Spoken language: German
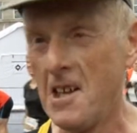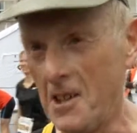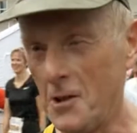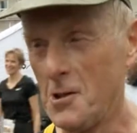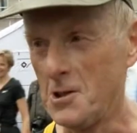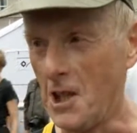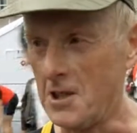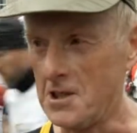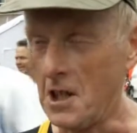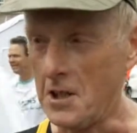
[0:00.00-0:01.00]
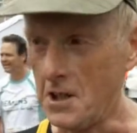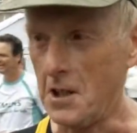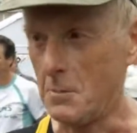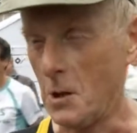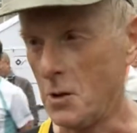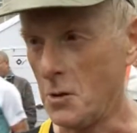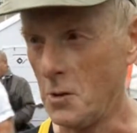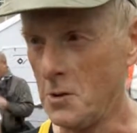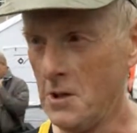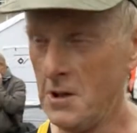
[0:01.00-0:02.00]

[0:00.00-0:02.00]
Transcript: Ja, heute ist eigentlich der dritte Marathon.